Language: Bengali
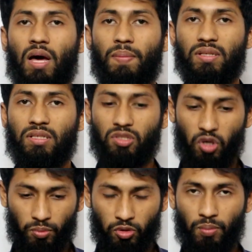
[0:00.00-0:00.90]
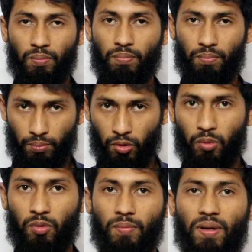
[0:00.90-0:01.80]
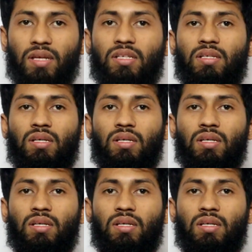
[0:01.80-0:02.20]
আমি সপ্তম পড়ব মানে